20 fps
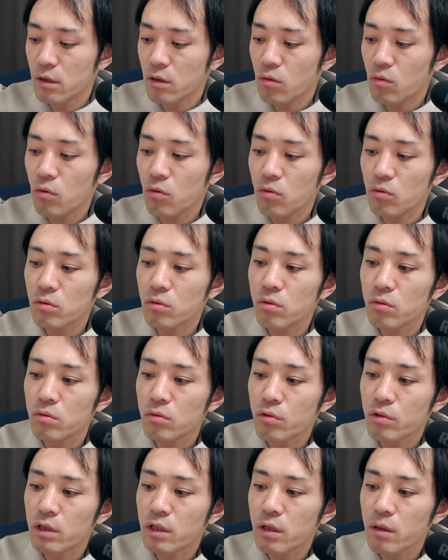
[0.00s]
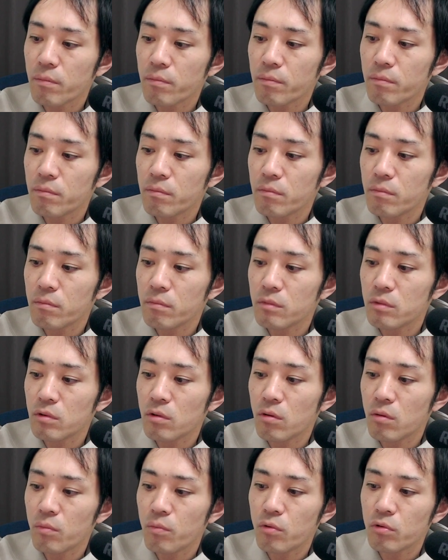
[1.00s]
ここのノイキャン
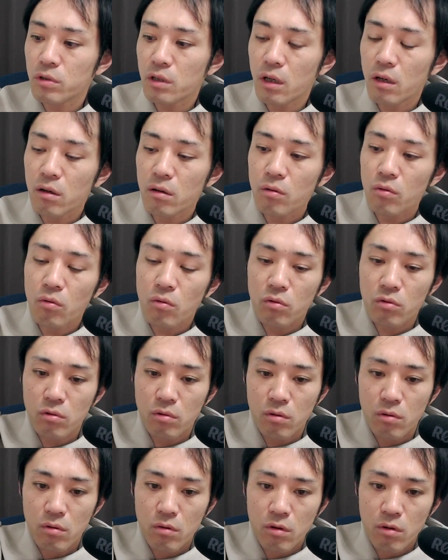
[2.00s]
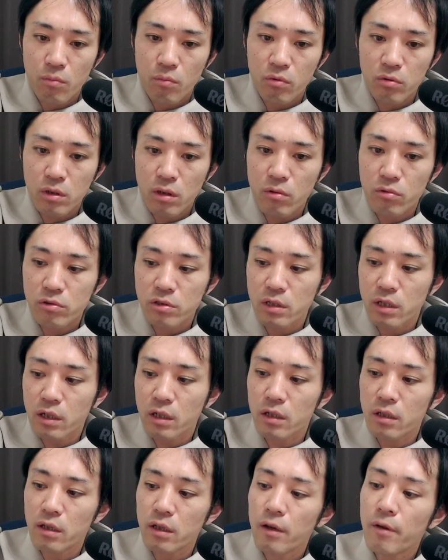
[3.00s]
のボタン、ここのボタンを押すだ
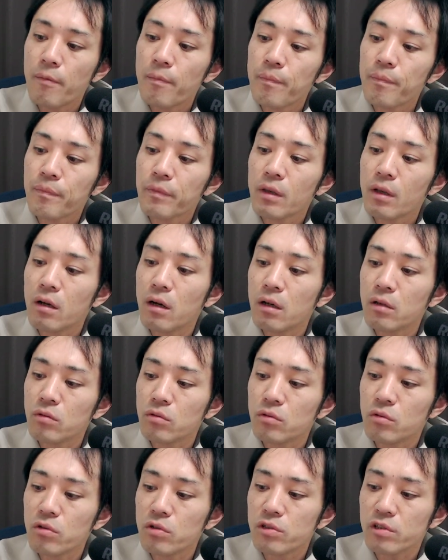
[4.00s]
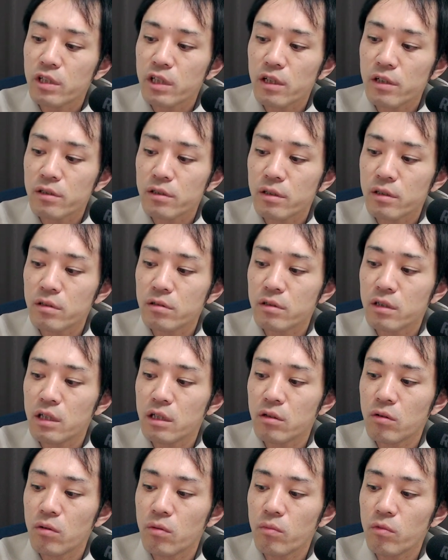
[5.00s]
けで、あのノイズキャンセル
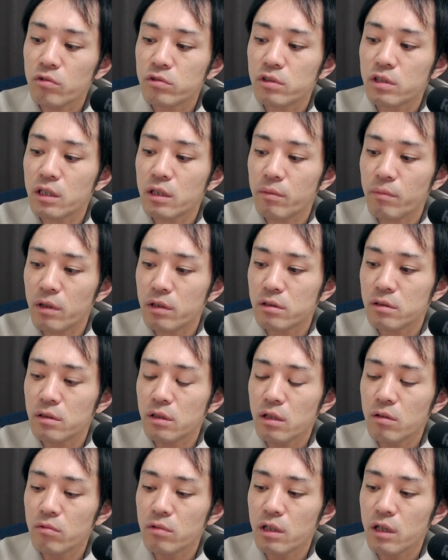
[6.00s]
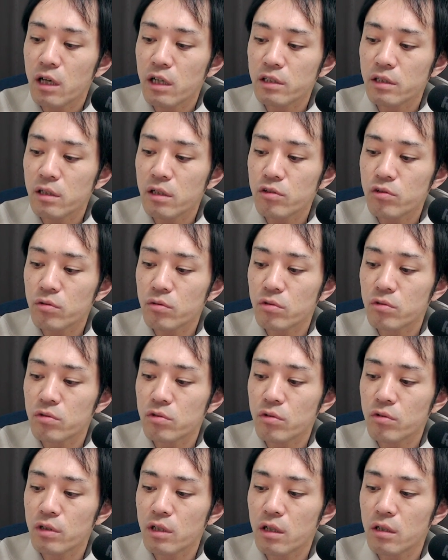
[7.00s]
機能もつきます。なので、風がちょっと
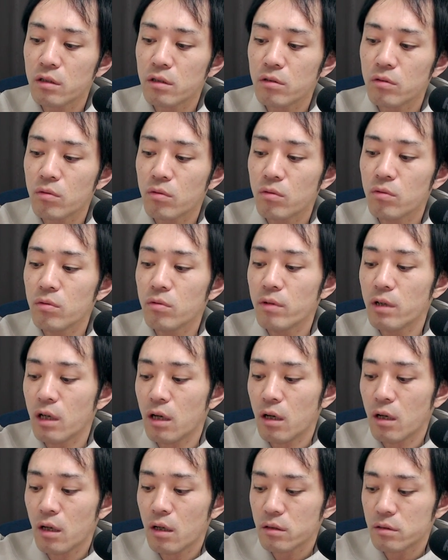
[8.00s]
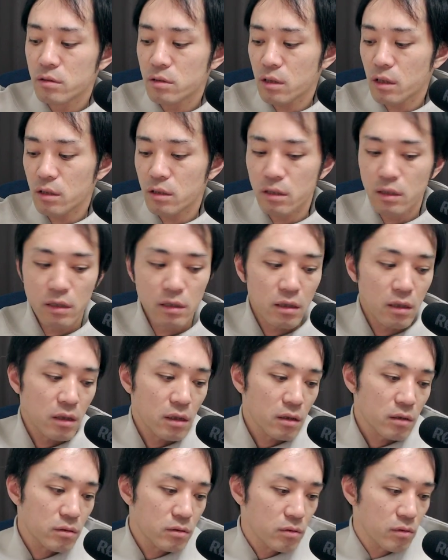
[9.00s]
強いなっていうところは使っていた
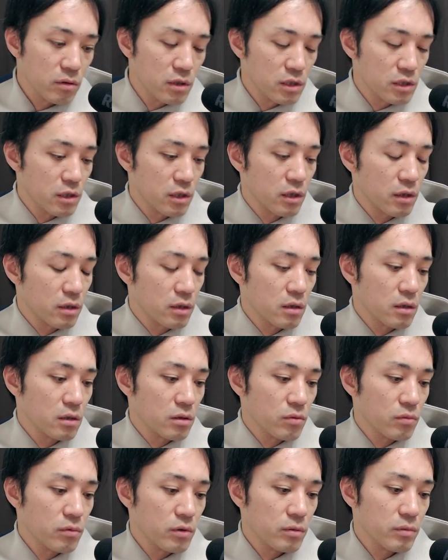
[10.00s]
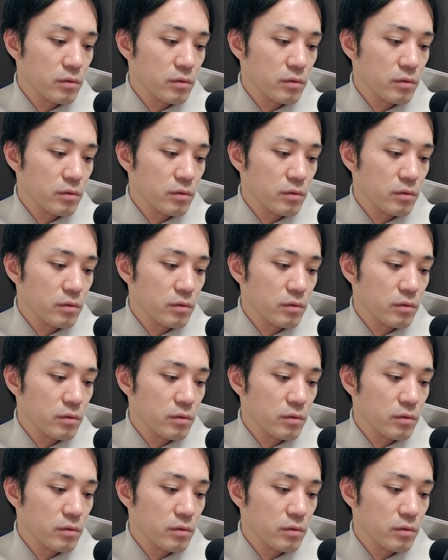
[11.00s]
だくといいんじゃないかなと思い